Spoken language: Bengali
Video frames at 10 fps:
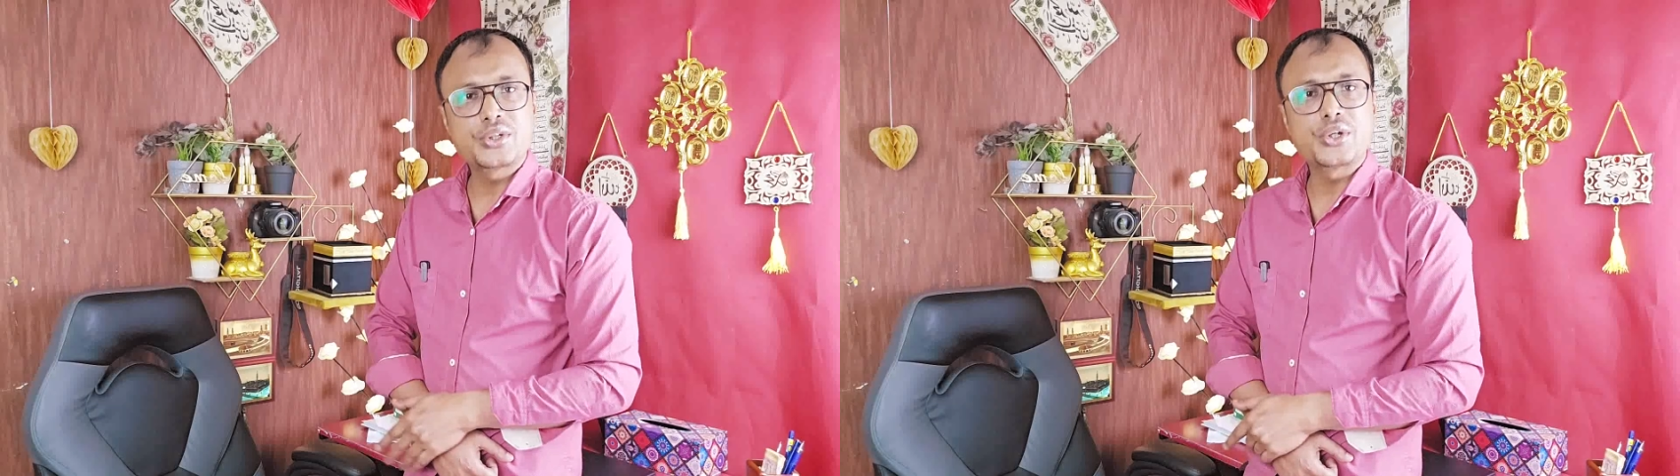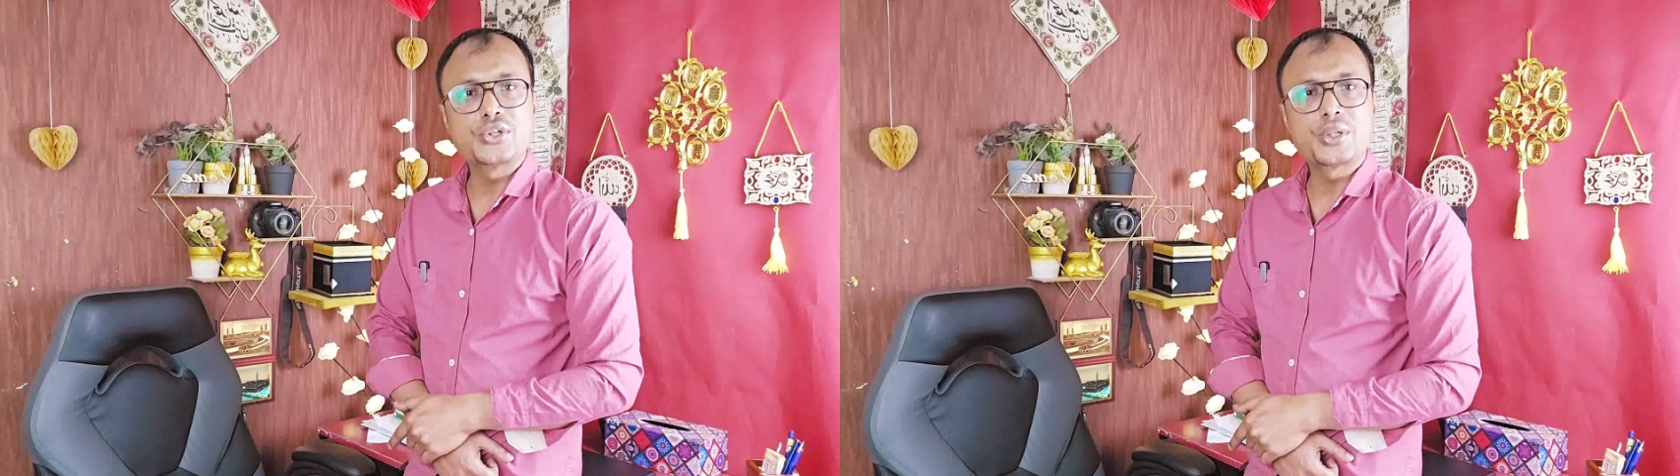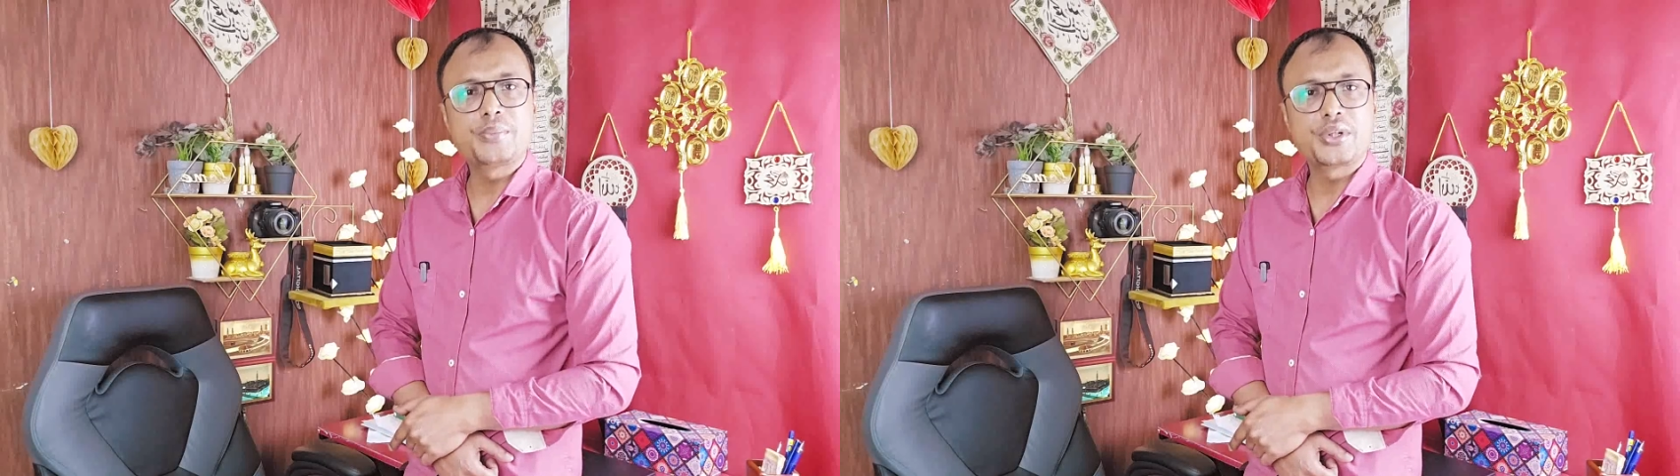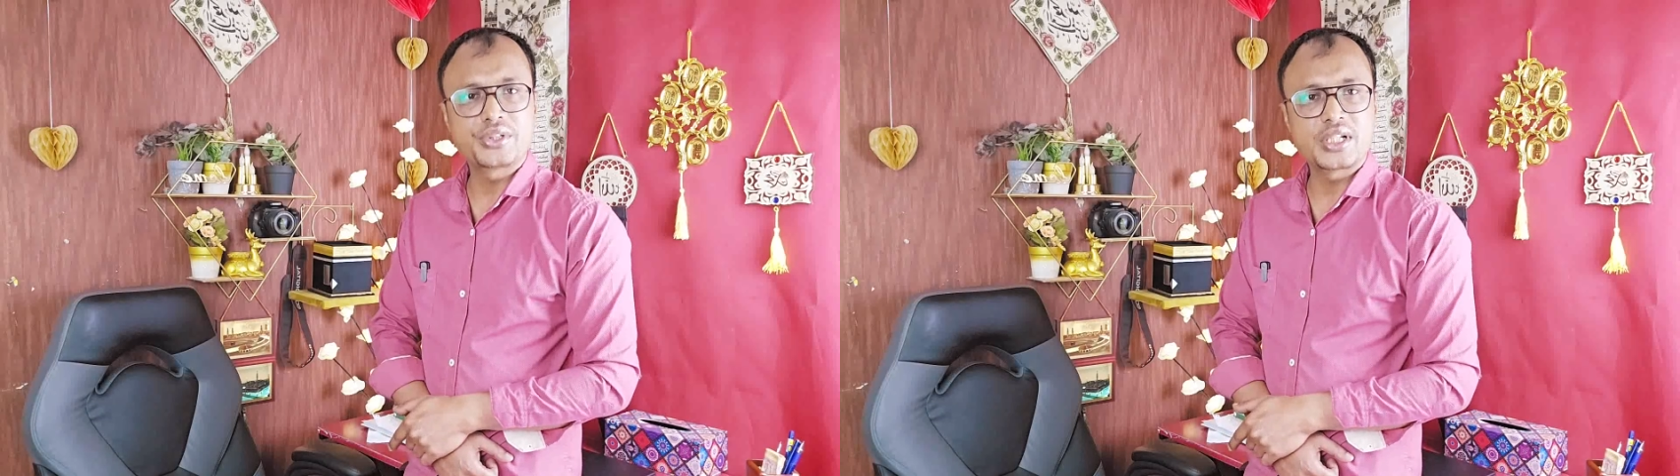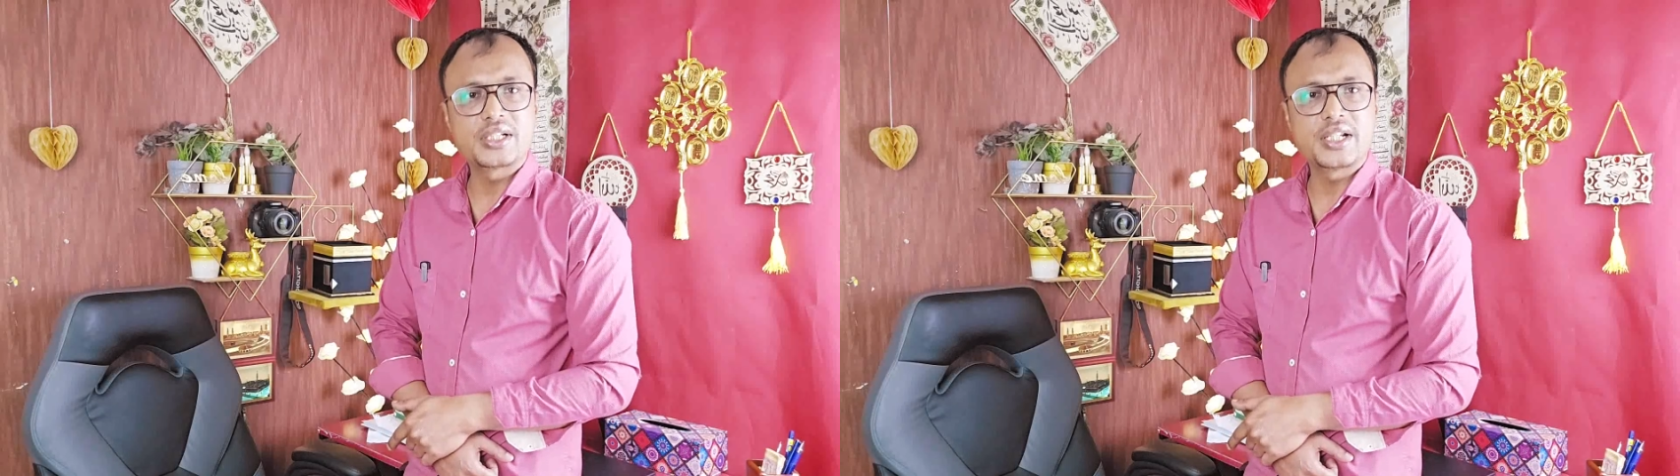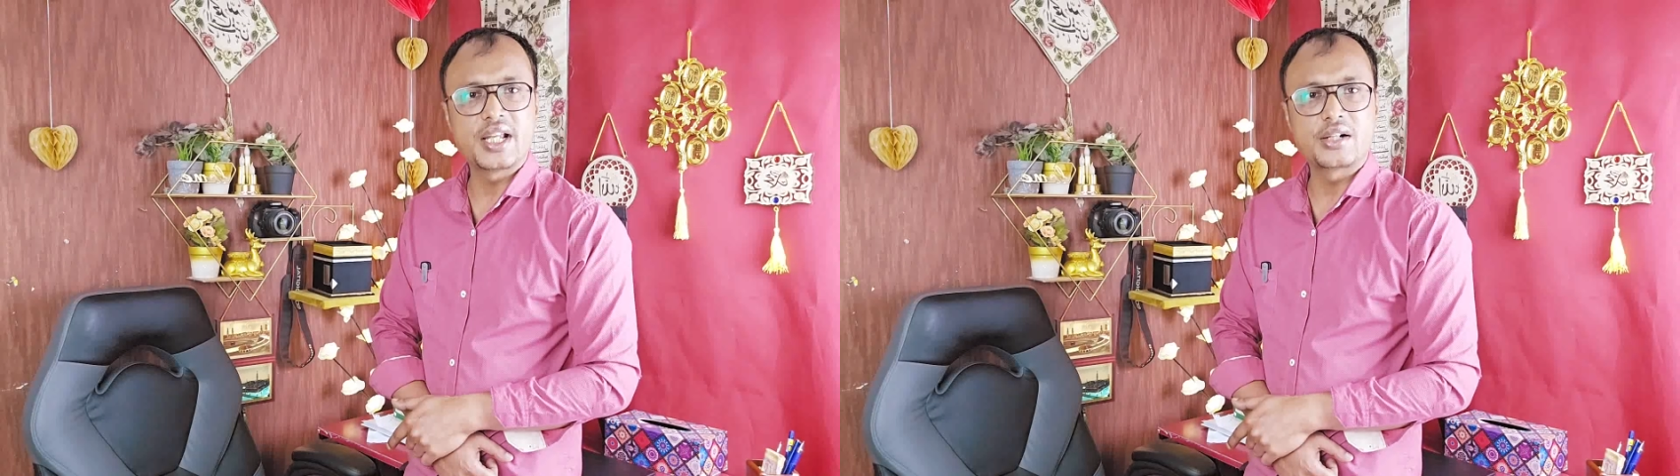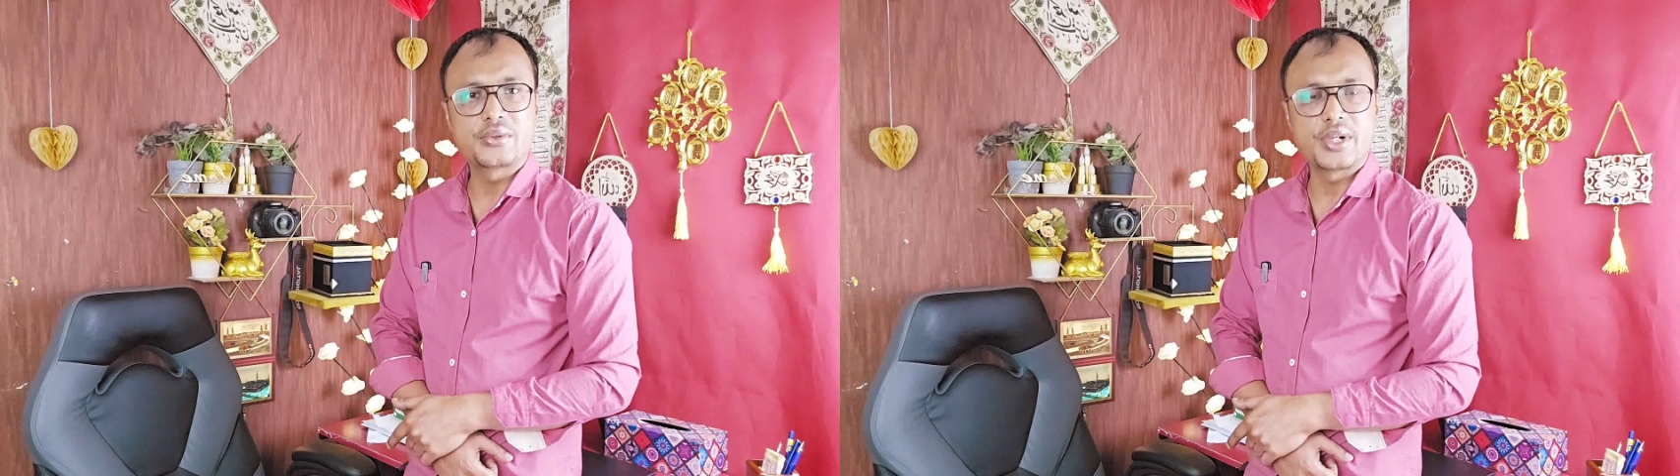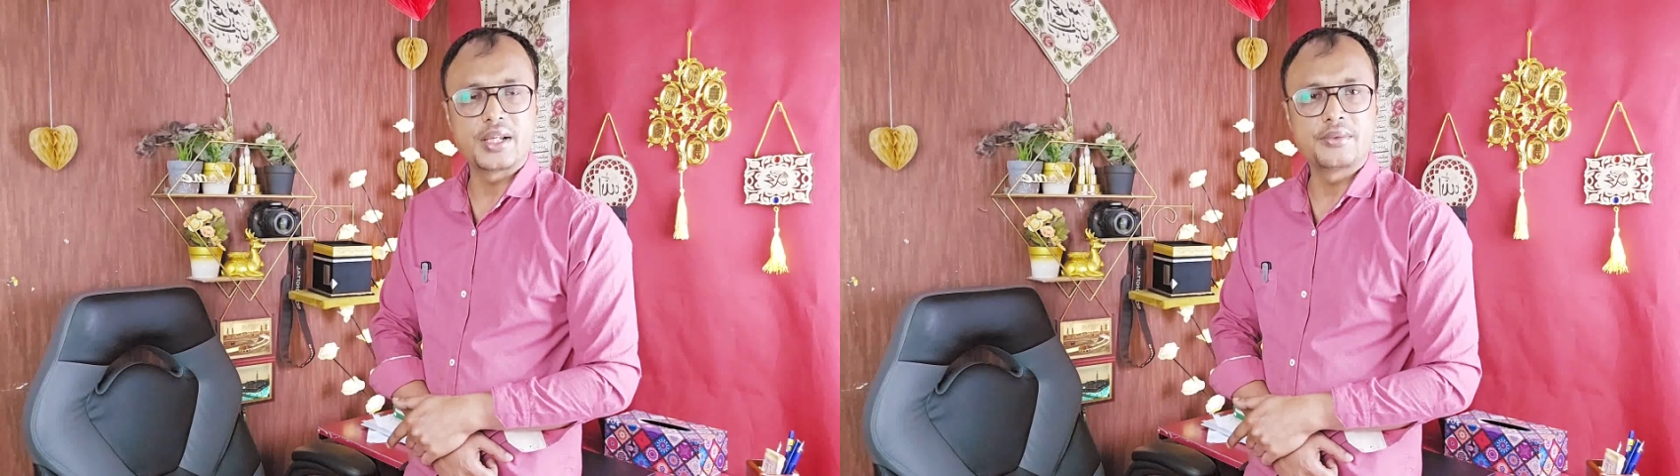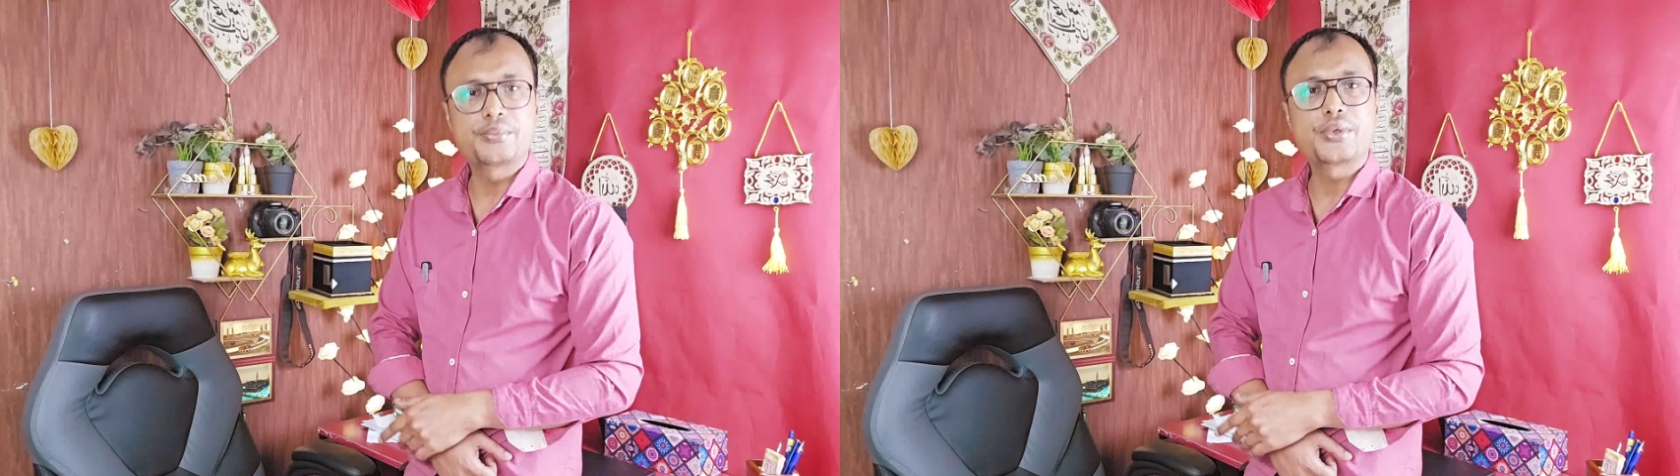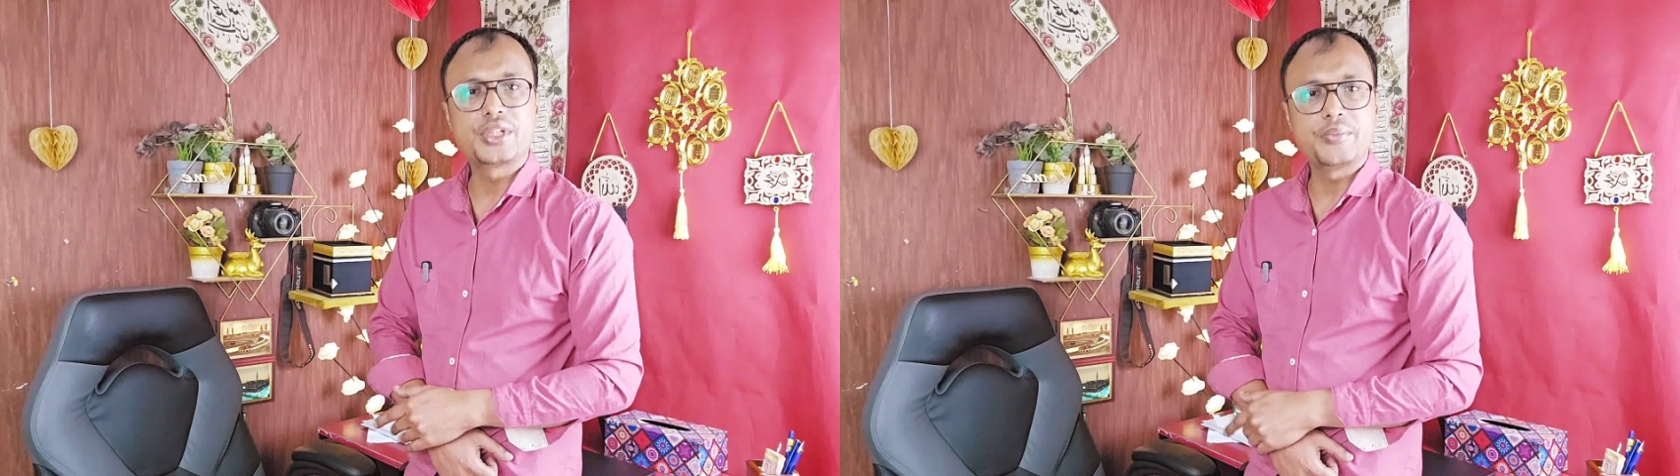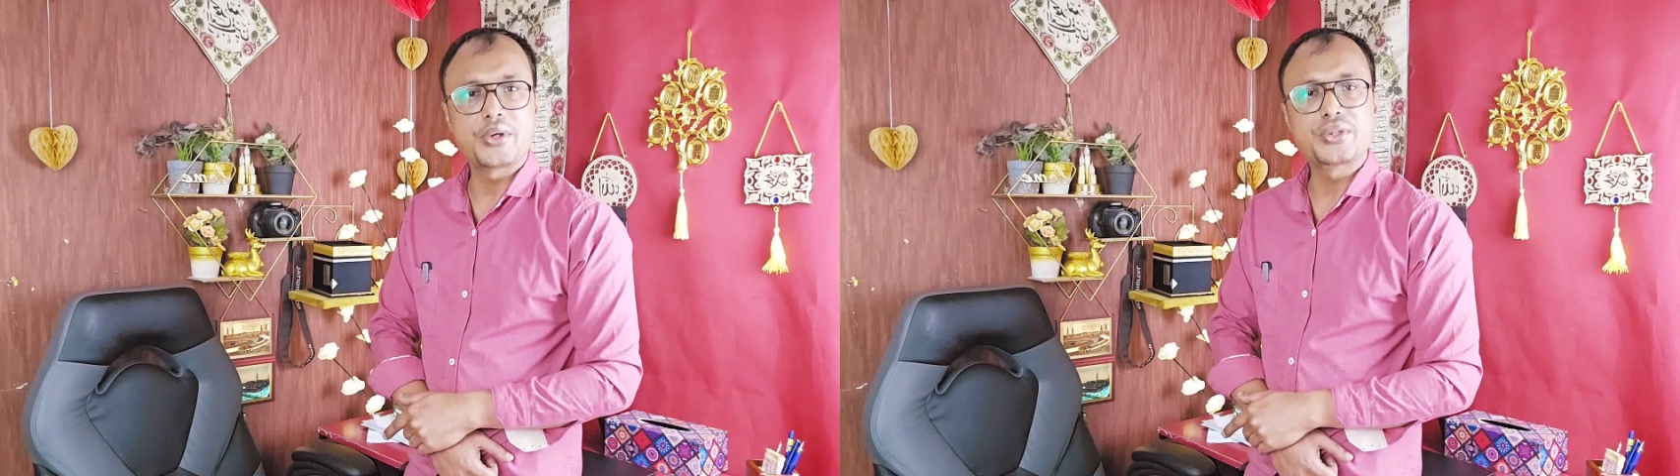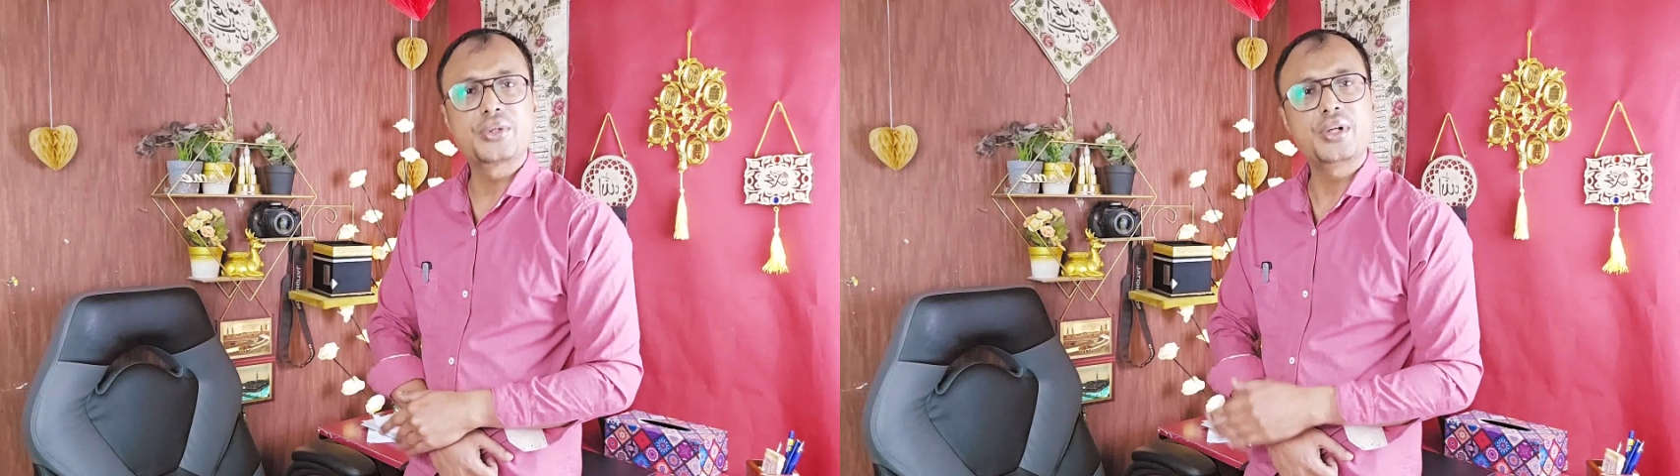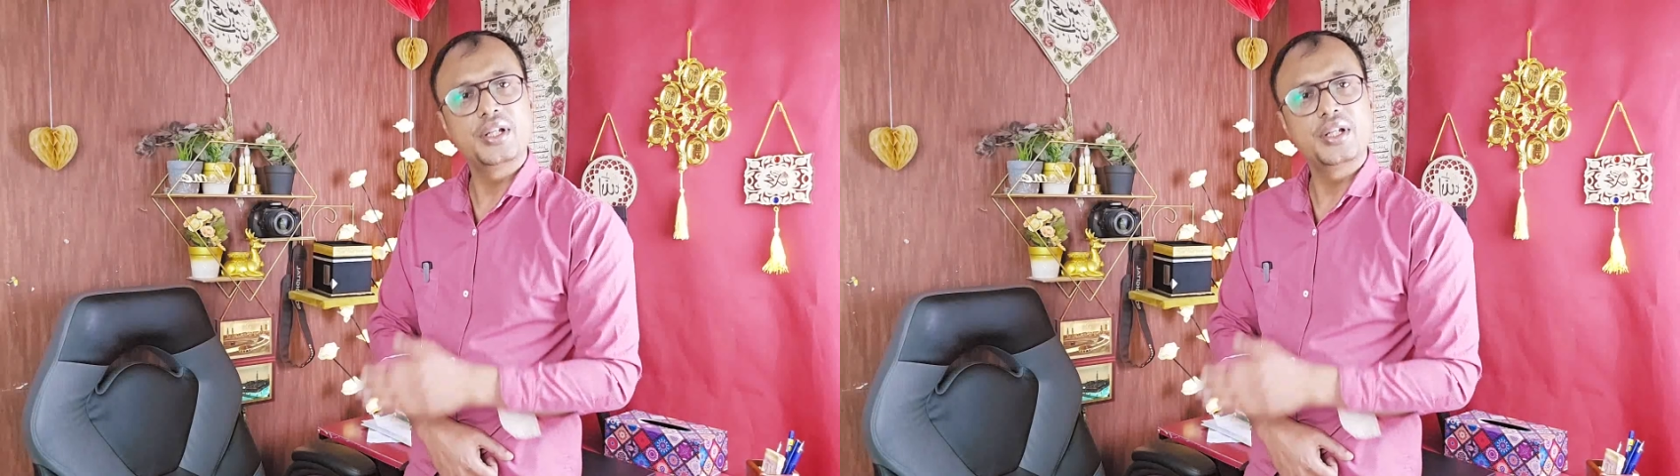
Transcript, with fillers: ছয়শো পঞ্চাশ রিয়াল করে প্রতি বছর